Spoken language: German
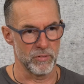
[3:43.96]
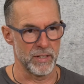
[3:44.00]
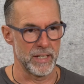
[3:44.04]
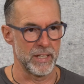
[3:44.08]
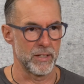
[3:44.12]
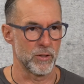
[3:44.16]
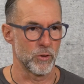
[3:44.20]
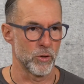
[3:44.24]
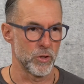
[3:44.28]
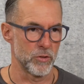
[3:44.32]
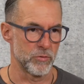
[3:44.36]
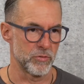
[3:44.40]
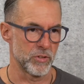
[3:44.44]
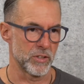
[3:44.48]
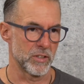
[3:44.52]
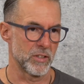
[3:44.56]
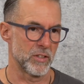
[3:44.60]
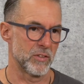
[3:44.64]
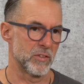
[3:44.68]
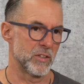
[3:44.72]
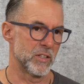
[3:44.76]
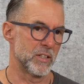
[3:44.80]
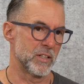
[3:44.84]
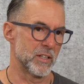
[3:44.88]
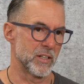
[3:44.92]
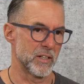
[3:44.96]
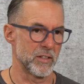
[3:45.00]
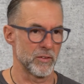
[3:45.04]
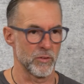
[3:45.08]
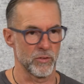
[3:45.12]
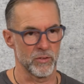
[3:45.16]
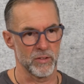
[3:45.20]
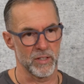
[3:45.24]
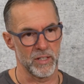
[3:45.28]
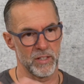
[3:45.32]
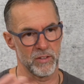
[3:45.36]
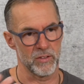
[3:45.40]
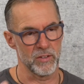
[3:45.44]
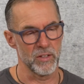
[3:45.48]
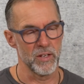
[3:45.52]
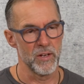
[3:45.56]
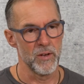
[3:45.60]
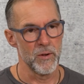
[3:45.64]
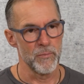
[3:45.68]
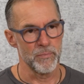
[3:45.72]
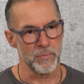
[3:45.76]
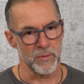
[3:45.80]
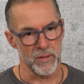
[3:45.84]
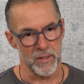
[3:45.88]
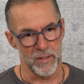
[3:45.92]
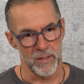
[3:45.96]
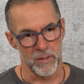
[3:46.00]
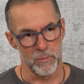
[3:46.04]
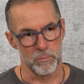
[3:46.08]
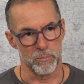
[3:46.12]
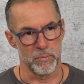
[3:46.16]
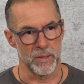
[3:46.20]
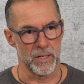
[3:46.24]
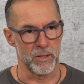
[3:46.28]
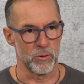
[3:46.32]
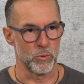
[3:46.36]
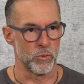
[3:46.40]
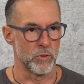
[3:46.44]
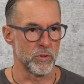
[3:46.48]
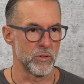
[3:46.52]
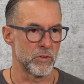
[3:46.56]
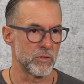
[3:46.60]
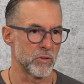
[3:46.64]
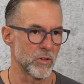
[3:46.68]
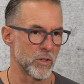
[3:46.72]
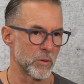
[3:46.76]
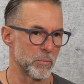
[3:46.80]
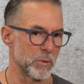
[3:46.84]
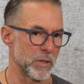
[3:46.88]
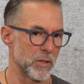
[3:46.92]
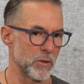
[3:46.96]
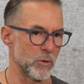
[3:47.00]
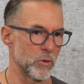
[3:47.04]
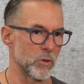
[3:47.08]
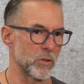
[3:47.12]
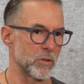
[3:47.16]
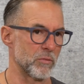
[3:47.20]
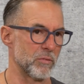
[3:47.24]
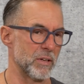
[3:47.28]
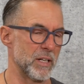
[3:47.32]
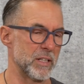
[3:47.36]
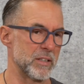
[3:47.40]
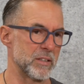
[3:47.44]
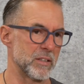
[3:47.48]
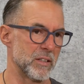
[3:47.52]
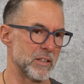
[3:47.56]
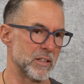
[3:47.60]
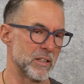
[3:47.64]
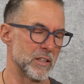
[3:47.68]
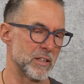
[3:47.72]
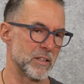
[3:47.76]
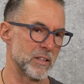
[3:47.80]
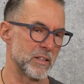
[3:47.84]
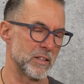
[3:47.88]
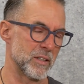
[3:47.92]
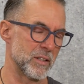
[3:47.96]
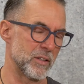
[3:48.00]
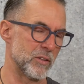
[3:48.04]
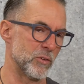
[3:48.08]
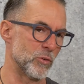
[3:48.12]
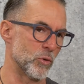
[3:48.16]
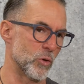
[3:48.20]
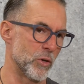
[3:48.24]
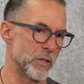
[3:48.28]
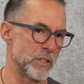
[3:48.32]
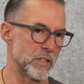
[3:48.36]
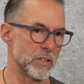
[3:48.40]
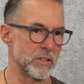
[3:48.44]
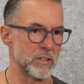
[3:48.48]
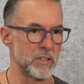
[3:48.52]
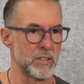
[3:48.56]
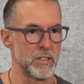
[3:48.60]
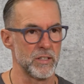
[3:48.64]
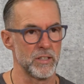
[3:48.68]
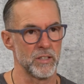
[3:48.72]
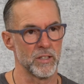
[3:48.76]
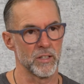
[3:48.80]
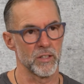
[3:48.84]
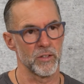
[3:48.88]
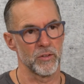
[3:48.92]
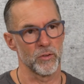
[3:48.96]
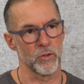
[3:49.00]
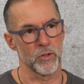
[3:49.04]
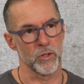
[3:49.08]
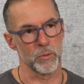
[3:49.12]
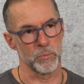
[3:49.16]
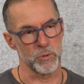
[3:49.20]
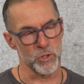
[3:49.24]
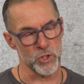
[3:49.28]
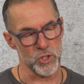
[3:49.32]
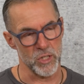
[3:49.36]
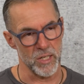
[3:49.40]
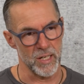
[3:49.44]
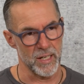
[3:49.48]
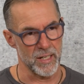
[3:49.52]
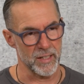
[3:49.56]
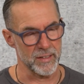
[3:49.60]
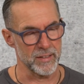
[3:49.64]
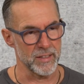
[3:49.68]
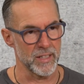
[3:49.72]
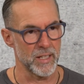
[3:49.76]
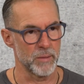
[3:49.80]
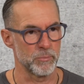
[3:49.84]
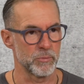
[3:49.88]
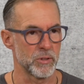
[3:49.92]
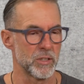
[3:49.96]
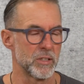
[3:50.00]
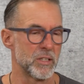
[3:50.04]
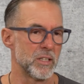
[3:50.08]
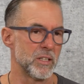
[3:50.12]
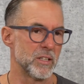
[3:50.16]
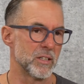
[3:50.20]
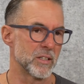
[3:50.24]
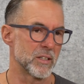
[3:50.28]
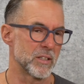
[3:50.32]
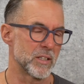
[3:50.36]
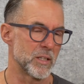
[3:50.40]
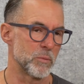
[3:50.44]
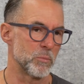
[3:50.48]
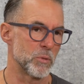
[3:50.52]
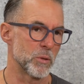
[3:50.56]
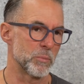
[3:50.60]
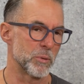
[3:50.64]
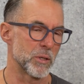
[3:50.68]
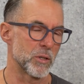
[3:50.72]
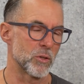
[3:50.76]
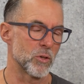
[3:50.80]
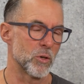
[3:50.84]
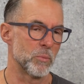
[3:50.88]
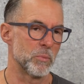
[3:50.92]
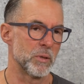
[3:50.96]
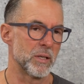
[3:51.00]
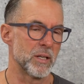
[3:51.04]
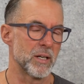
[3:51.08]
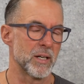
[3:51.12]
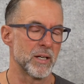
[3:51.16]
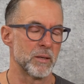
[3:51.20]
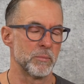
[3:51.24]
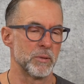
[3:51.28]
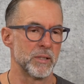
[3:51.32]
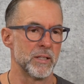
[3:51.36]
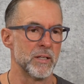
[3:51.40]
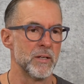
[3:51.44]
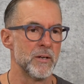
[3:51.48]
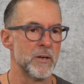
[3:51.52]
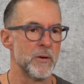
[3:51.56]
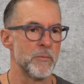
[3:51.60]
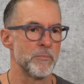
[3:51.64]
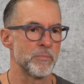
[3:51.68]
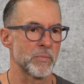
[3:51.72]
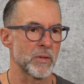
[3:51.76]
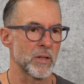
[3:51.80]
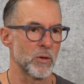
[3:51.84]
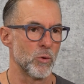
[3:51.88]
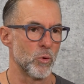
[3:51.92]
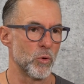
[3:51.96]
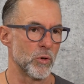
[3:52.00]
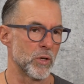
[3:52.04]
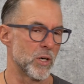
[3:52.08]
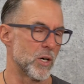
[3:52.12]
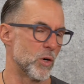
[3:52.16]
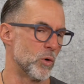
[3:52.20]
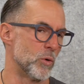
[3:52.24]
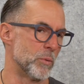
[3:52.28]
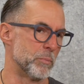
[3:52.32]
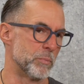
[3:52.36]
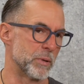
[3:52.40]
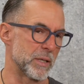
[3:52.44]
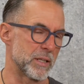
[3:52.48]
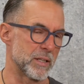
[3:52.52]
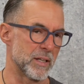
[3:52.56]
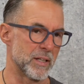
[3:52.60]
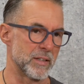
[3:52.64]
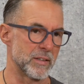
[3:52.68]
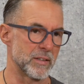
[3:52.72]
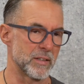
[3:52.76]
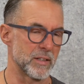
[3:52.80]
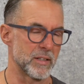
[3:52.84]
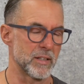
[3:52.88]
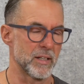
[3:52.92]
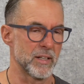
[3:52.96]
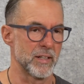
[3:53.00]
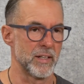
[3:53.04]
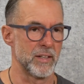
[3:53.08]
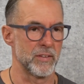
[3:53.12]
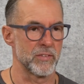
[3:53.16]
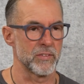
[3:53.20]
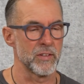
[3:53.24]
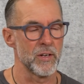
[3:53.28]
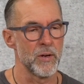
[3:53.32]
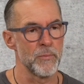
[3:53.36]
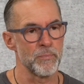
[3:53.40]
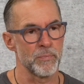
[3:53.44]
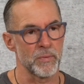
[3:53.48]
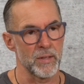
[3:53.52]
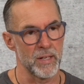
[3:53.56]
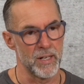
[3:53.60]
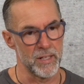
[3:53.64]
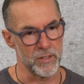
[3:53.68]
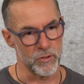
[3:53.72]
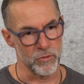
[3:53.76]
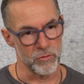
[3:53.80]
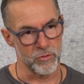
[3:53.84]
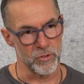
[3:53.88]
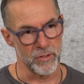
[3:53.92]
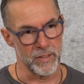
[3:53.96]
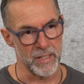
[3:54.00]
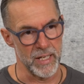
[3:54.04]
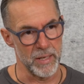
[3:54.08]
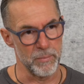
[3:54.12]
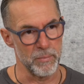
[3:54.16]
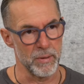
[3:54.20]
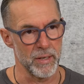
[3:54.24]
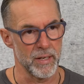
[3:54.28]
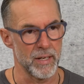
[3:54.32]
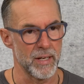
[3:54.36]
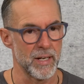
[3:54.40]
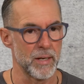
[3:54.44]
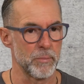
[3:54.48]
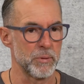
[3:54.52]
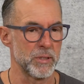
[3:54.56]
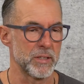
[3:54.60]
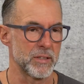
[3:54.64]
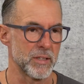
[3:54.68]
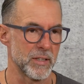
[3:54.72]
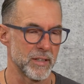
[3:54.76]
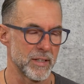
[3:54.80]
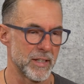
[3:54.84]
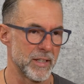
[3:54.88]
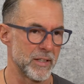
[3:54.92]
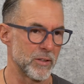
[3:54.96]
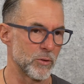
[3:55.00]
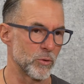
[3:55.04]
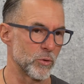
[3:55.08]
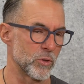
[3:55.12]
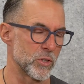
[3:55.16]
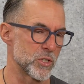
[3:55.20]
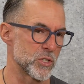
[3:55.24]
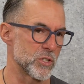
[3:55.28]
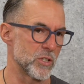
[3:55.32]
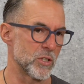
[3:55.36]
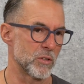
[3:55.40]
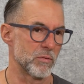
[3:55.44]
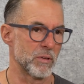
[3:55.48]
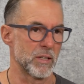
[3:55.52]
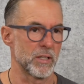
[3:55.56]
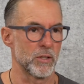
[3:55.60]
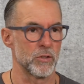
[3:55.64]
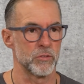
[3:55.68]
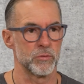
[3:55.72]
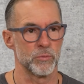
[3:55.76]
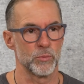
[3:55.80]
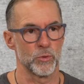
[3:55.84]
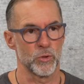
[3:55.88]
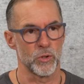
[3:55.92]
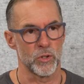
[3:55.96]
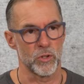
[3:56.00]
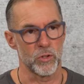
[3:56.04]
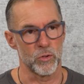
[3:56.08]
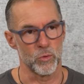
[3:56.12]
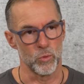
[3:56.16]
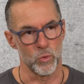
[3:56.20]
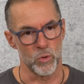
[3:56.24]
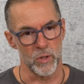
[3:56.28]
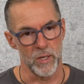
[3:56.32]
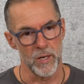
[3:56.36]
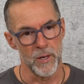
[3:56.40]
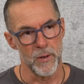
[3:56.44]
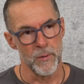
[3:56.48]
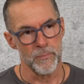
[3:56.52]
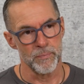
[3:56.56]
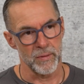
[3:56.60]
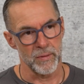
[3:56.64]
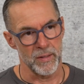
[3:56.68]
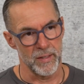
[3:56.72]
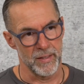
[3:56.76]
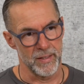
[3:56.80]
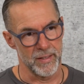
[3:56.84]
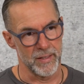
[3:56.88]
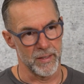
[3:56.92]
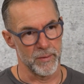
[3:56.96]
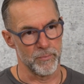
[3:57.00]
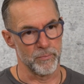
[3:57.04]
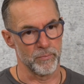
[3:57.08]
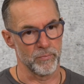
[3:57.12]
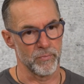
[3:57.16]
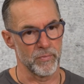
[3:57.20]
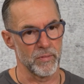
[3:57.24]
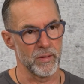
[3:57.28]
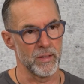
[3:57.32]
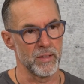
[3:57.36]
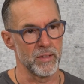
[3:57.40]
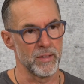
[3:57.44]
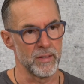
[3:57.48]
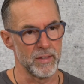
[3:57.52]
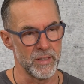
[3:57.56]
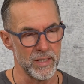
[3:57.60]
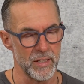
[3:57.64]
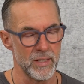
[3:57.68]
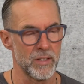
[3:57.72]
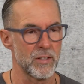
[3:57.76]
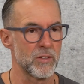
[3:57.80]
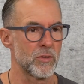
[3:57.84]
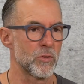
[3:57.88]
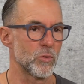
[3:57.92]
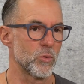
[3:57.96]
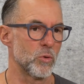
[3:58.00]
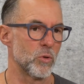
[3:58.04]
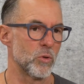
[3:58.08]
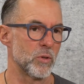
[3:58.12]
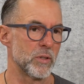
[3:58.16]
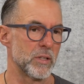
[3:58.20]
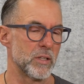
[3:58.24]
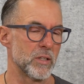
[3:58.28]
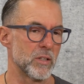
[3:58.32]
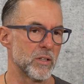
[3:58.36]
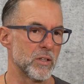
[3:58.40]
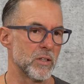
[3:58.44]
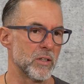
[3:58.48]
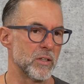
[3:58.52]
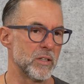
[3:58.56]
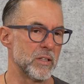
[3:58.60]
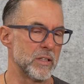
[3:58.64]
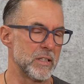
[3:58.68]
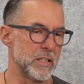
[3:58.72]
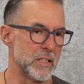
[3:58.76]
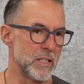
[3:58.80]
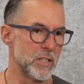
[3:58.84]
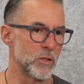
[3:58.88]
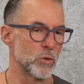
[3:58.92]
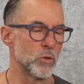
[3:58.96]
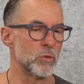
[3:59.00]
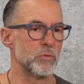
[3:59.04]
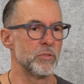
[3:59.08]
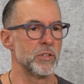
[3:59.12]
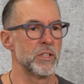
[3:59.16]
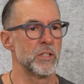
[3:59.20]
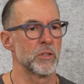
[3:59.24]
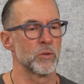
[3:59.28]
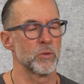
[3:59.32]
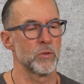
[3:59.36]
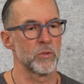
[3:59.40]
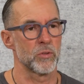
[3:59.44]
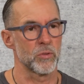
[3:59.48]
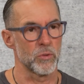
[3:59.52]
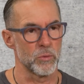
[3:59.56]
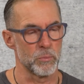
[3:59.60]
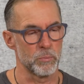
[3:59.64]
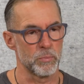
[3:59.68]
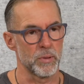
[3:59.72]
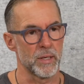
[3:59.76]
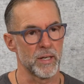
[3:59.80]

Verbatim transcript: weitläufigen Sinne, also sei es äh, bei uns oder bei irgendwelchen äh, neuen Tieren oder beschlagnahmten Tiere, die wir bekommen haben oder auch im Bekanntenkreis. Also von dem her habe ich den Eindruck, ich deswegen auf dem Rückzug. Ähm, nicht so der Nidovirus und